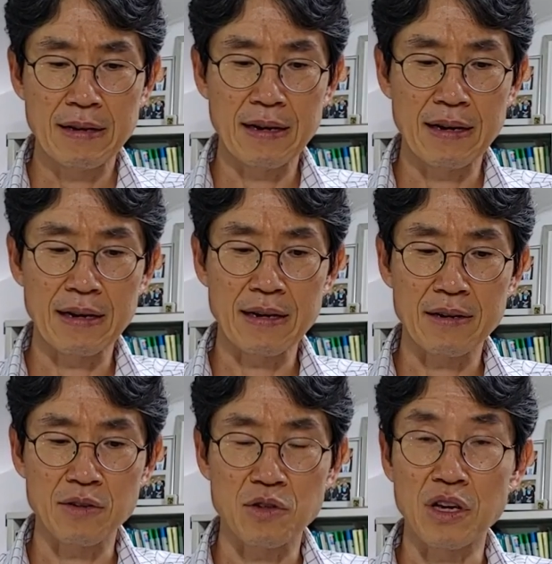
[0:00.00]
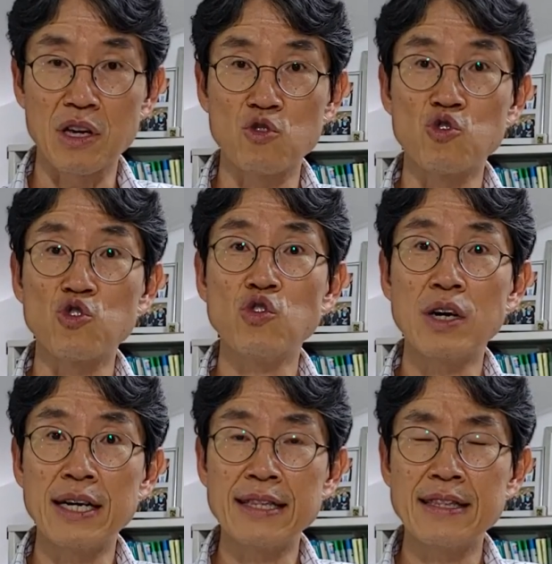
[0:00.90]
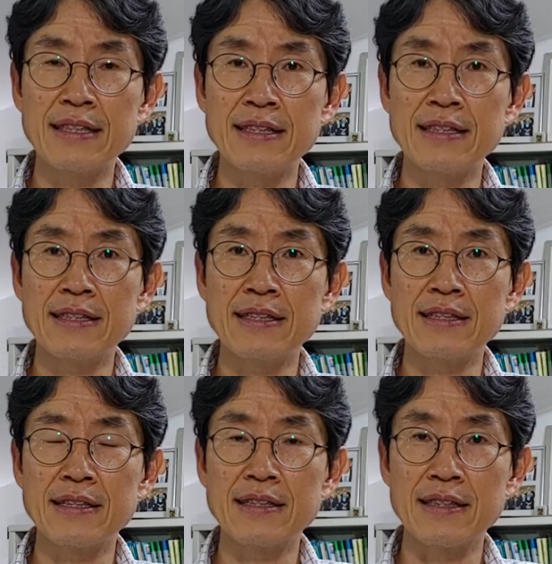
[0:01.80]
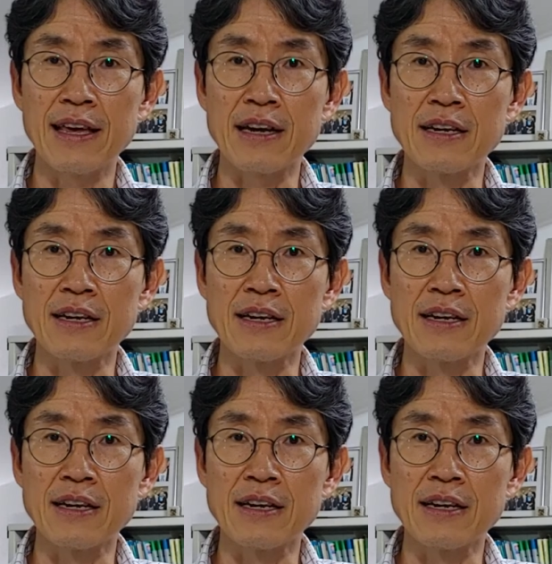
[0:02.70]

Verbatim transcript: 아, 그래서 되게 중요한 네,